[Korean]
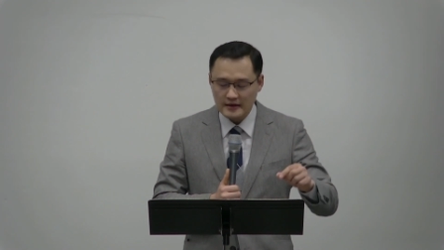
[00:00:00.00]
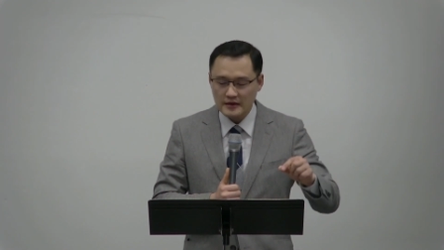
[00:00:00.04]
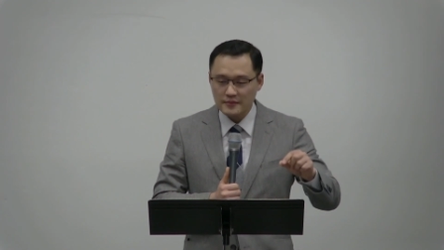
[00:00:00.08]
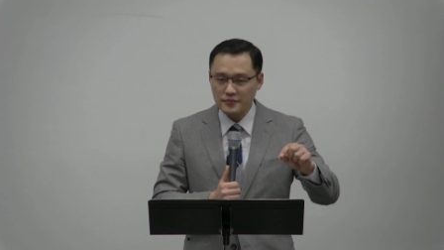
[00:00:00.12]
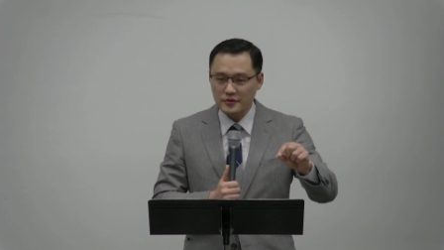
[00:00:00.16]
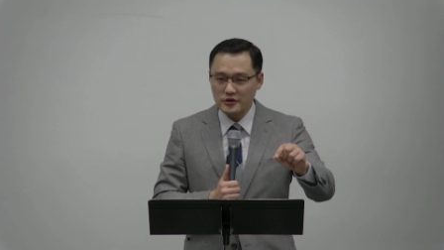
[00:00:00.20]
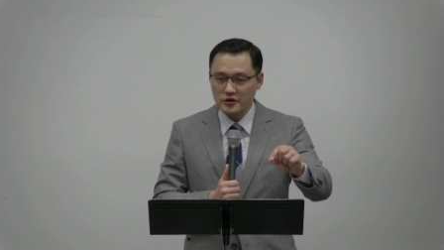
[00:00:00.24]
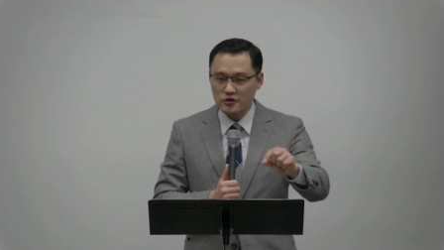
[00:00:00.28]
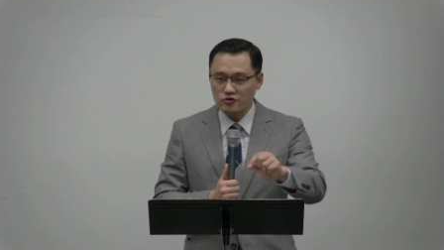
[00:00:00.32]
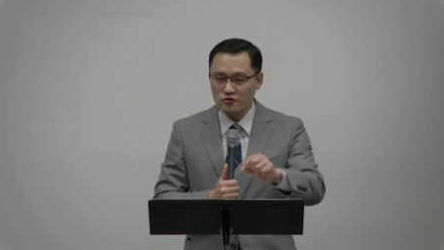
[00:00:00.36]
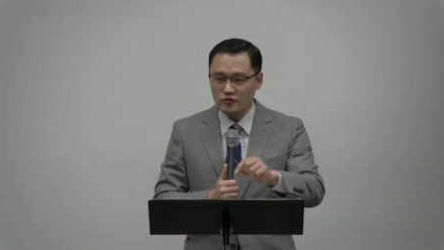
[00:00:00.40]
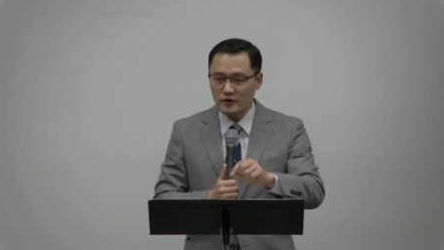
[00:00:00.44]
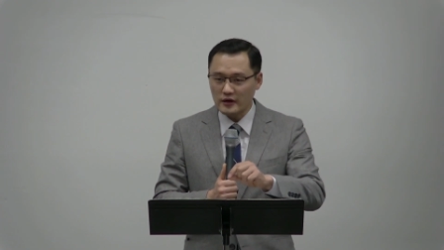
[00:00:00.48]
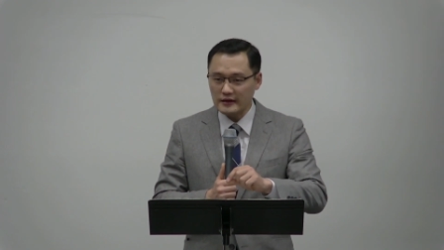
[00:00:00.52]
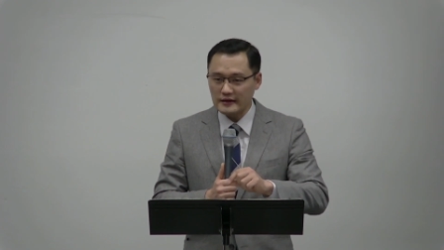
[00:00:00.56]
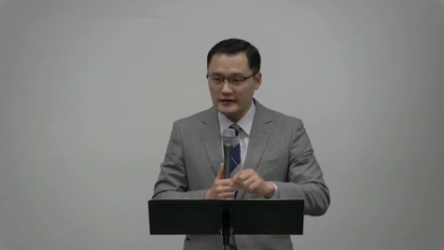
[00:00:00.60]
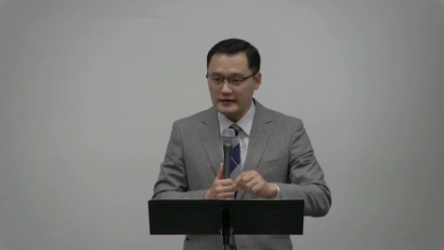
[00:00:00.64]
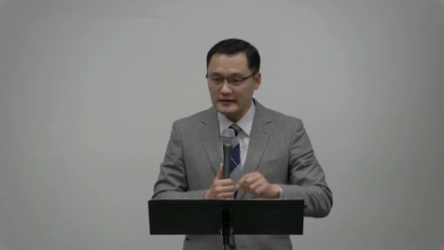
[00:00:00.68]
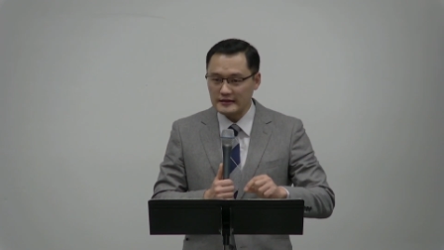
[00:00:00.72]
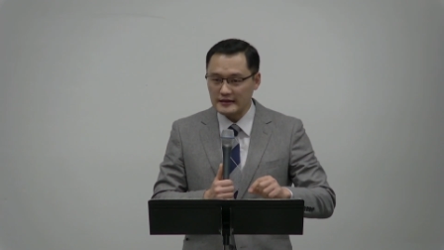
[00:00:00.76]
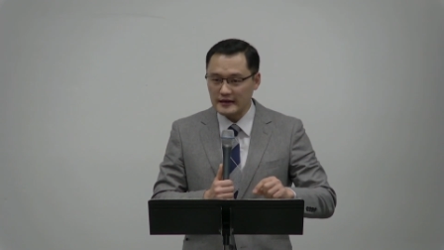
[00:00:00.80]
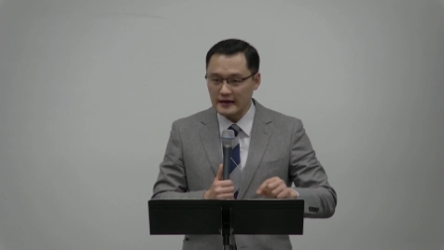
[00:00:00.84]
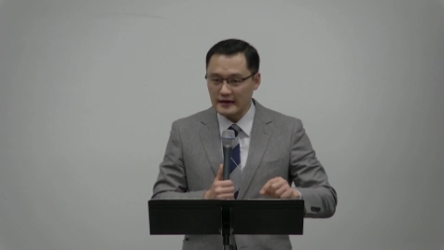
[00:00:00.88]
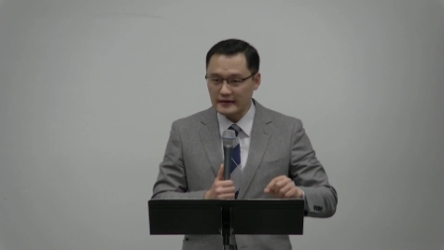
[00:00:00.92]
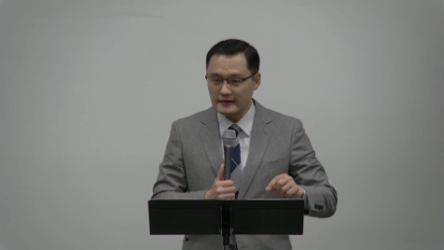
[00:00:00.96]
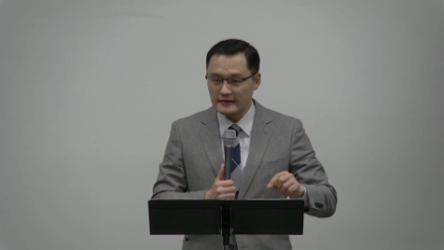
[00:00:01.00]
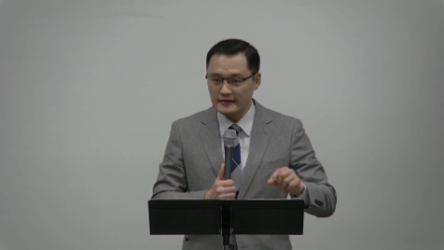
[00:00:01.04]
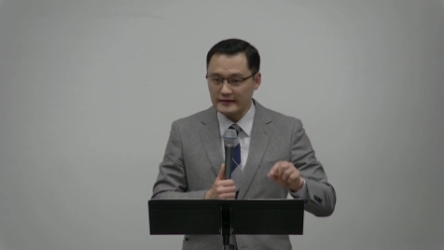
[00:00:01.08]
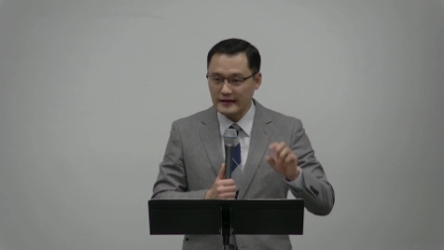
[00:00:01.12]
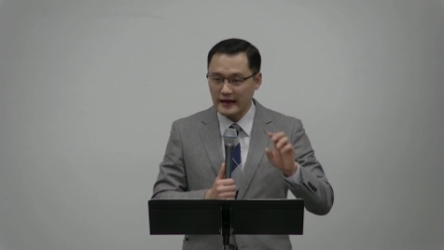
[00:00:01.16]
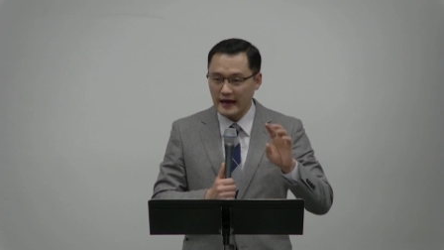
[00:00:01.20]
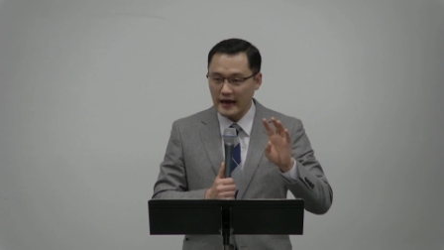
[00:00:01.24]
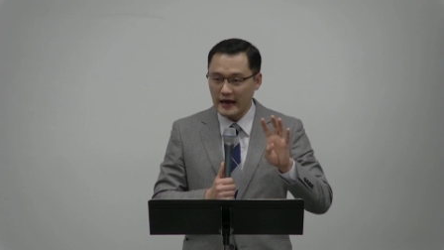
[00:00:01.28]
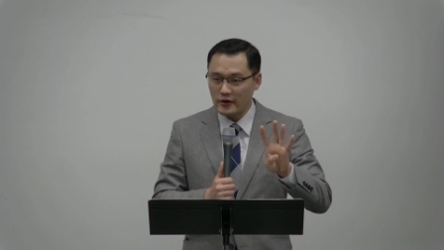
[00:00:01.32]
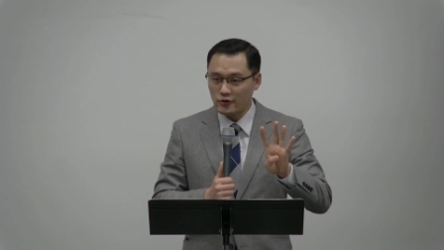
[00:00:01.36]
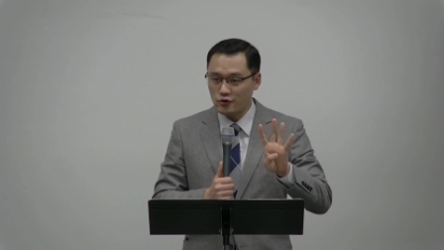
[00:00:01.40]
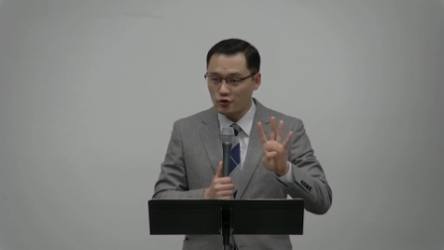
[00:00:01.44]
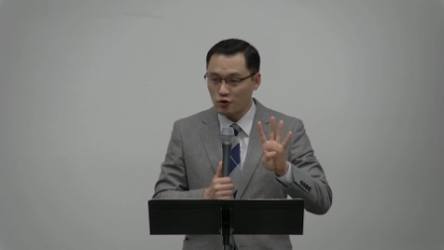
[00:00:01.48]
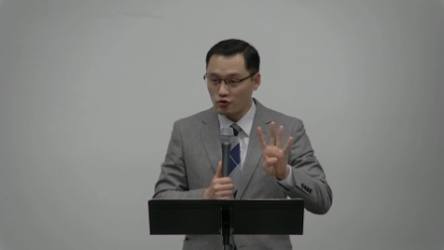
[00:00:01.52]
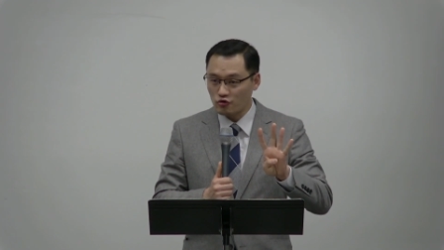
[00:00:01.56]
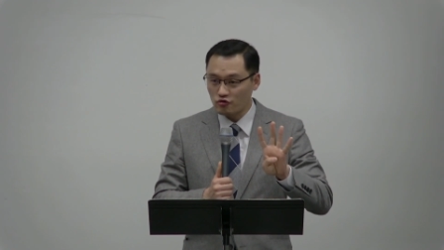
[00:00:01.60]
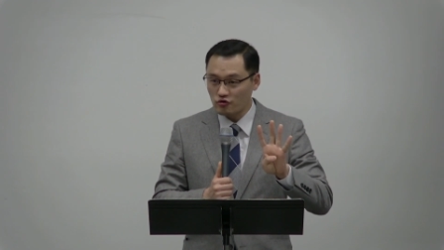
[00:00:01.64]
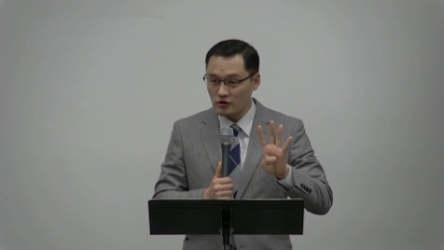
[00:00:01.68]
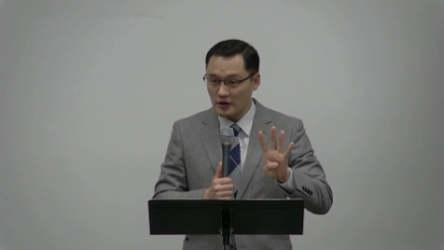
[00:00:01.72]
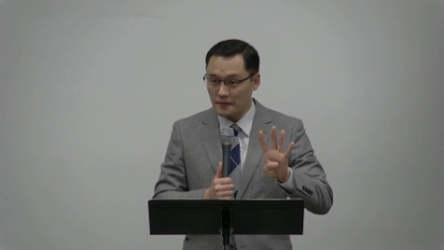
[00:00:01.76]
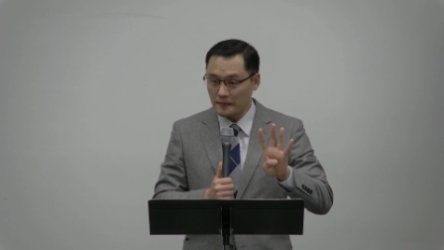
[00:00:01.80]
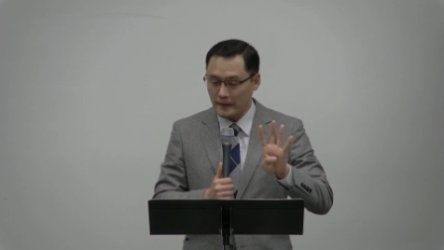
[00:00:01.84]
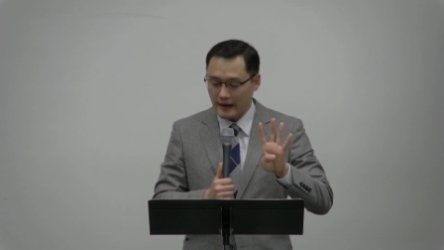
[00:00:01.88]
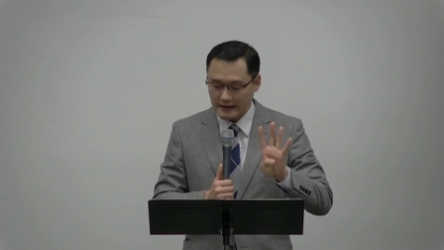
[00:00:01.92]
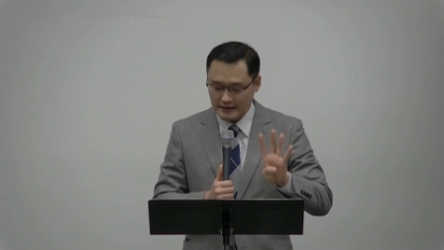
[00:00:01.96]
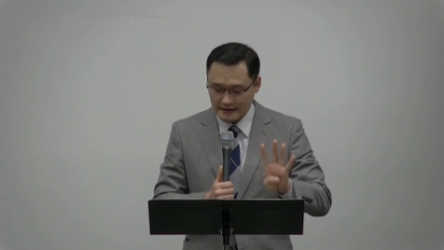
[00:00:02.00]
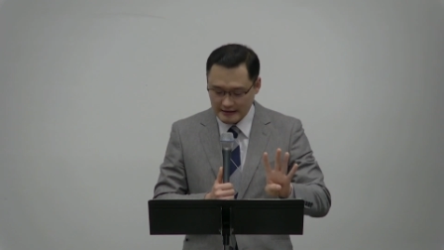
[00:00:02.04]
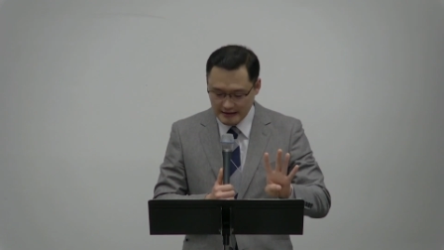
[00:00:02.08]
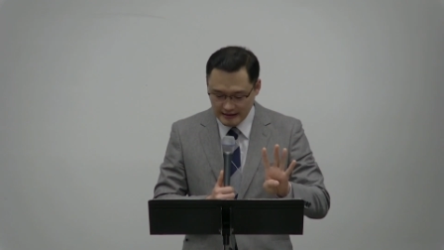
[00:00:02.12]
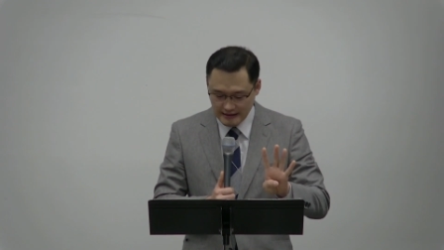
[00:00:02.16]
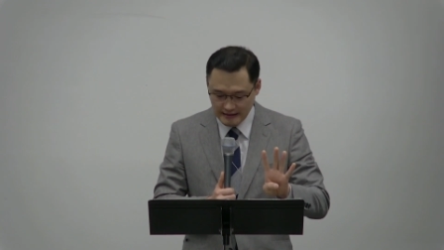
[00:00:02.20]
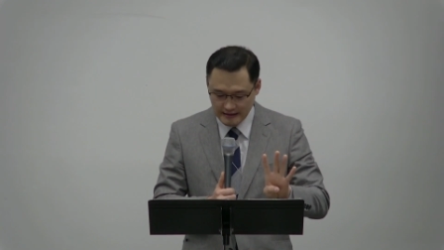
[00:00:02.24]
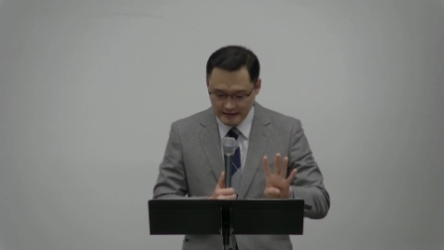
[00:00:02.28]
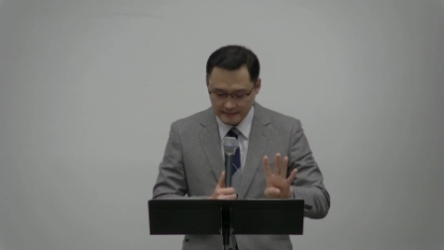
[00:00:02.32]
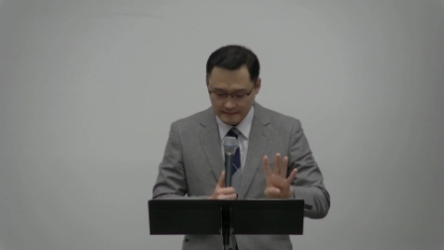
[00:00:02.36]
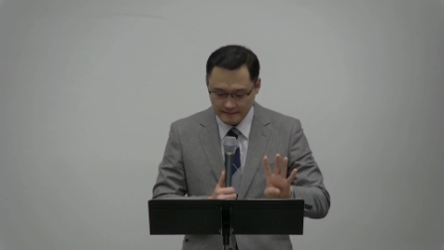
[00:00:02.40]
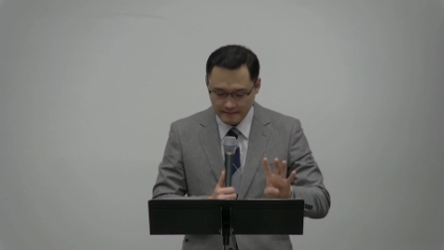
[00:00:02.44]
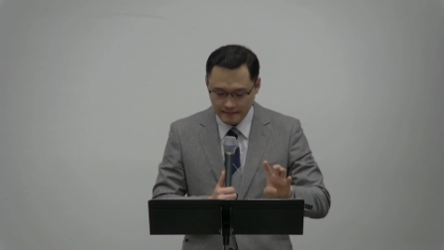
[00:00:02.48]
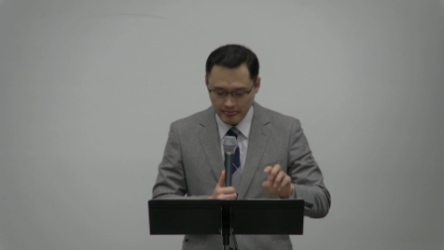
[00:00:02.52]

비유에 등장하는 네 종류의 밭이